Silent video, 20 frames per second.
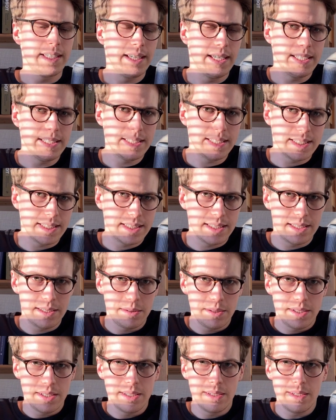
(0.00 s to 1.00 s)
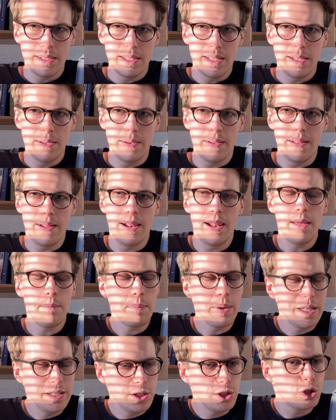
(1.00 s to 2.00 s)
jest
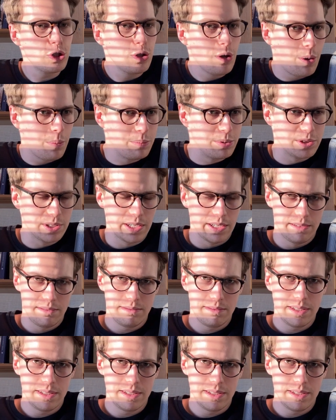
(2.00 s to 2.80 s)
lepiej niż dobrze.